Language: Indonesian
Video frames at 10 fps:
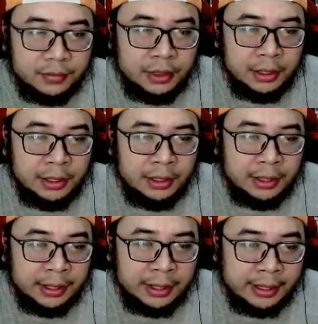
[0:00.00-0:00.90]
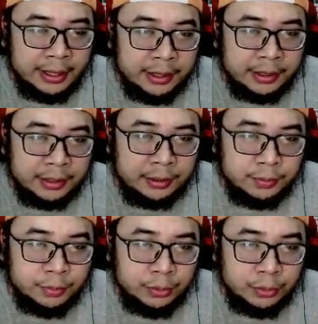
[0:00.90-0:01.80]
heal di area
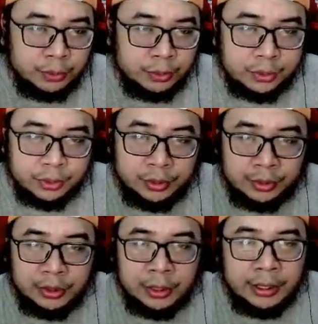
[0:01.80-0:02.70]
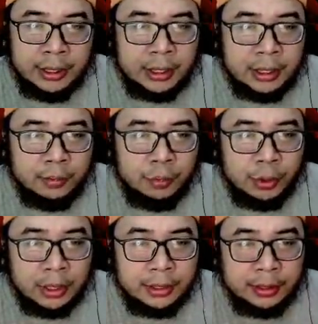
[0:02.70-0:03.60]
tersebut dan dia karena
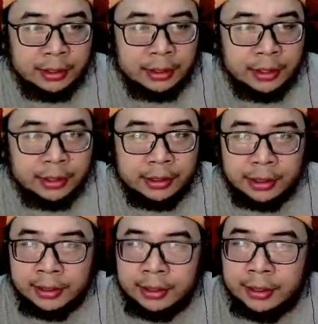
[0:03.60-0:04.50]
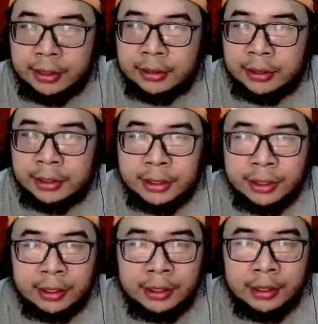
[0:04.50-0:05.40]
bukan hitter ya jadi
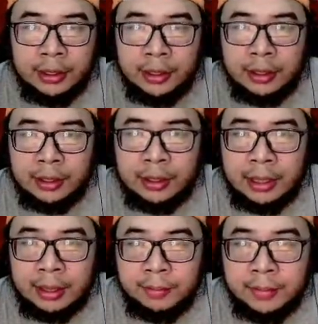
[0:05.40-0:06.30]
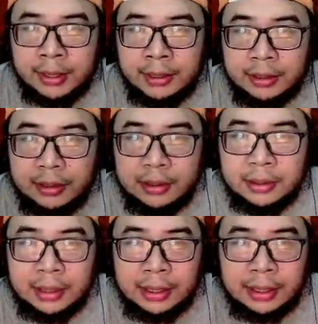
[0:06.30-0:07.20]
sedikit lambat
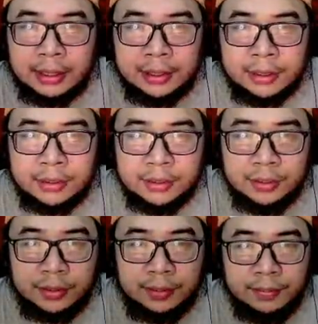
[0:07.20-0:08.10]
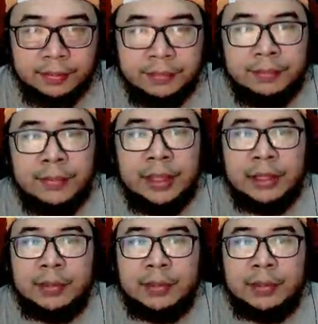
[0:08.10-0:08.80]
gerakannya hmm, mantep